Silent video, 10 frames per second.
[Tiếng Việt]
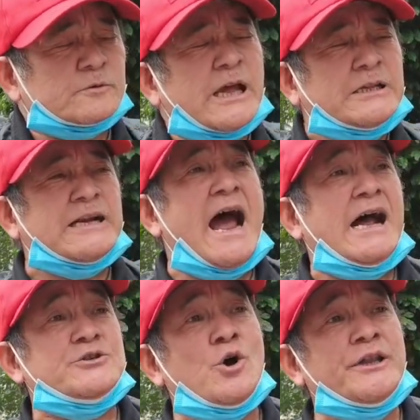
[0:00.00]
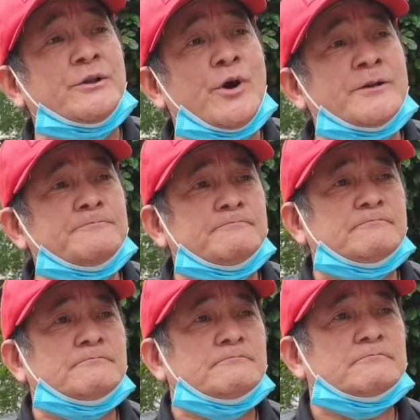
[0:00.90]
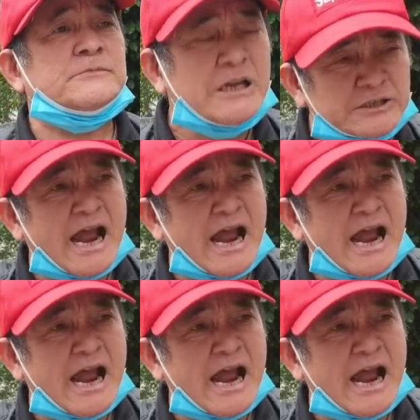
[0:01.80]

tất cả cho tiền tuyến tất